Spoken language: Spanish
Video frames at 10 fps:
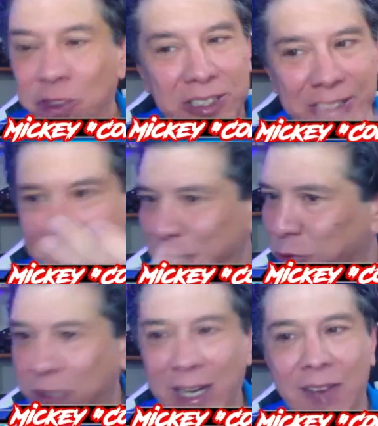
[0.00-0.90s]
si están en sus
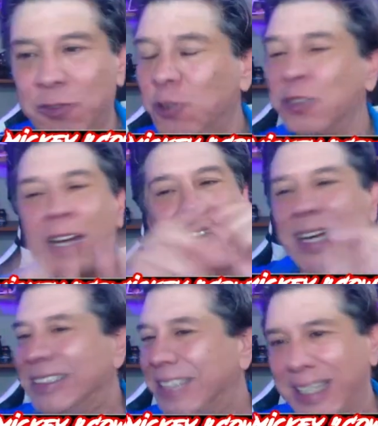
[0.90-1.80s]
teléfonos.
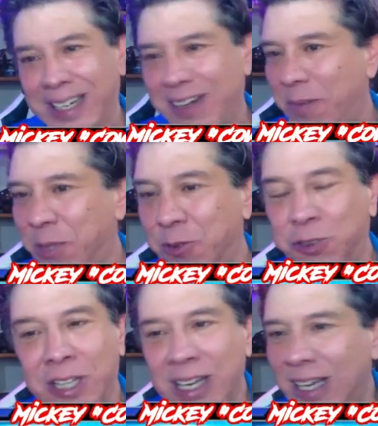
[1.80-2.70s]
Chequenle
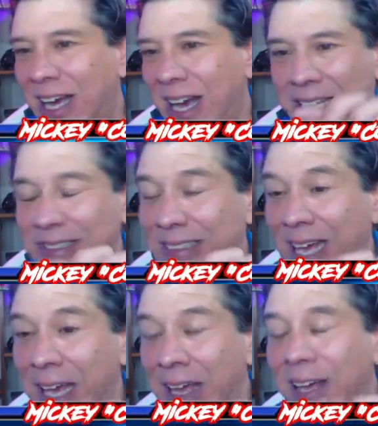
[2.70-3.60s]
amigos. Ahí
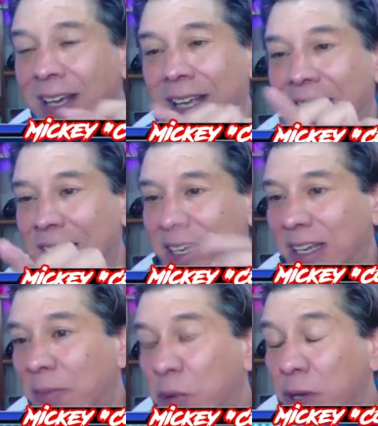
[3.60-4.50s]
está
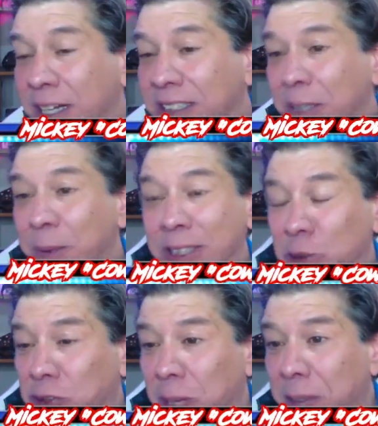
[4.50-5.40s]
y, pueden inscribirse
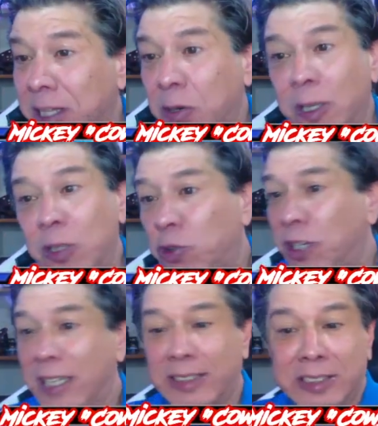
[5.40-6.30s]
totalmente gratis, donde
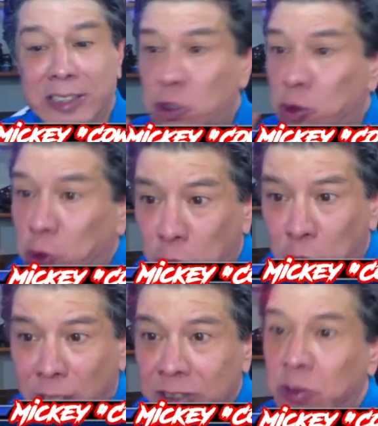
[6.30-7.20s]
les enseño todo
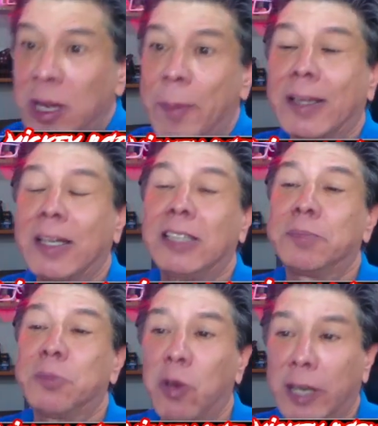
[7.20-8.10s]
esto y aparte les
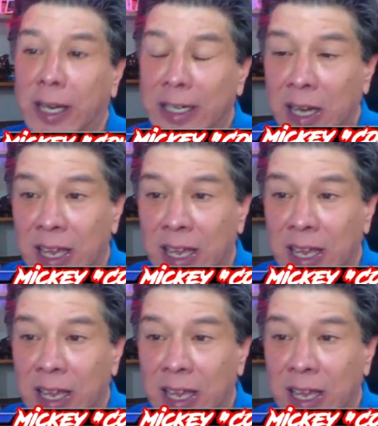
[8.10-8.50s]
puedo agregar